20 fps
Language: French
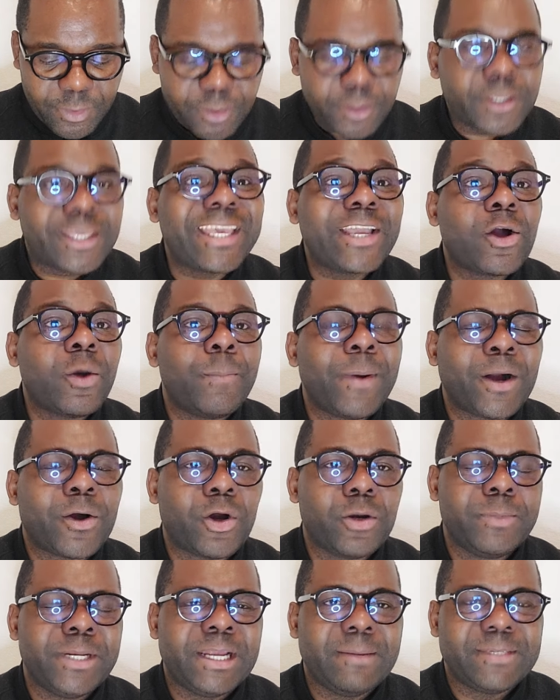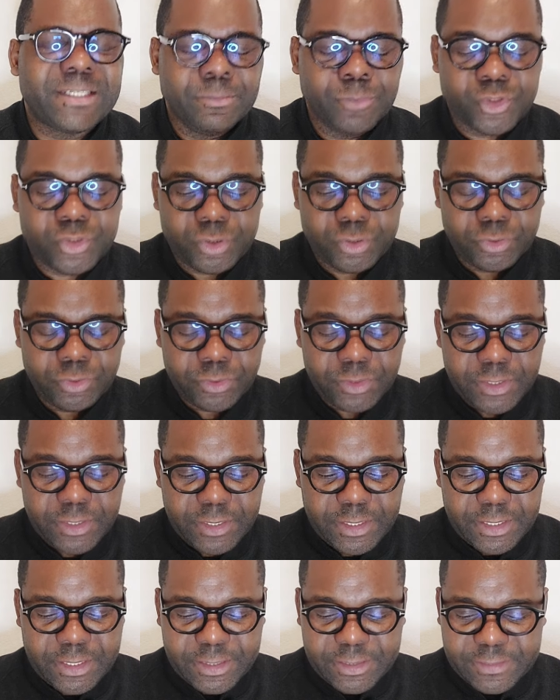Guy Campacol, mesdames et messieurs,
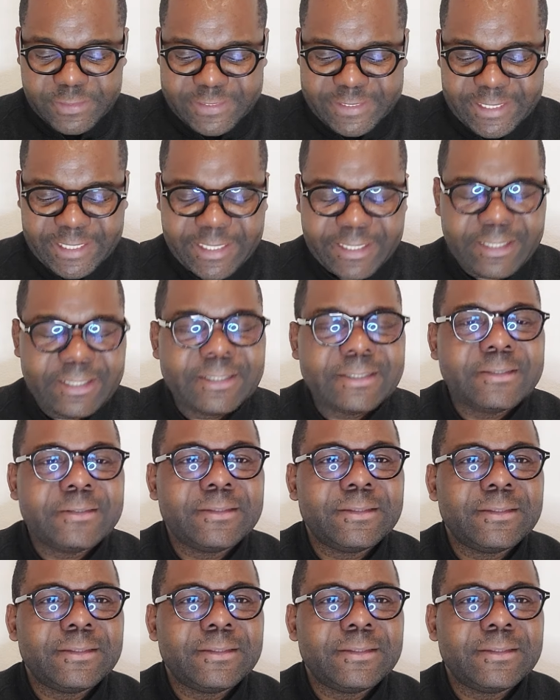c'est,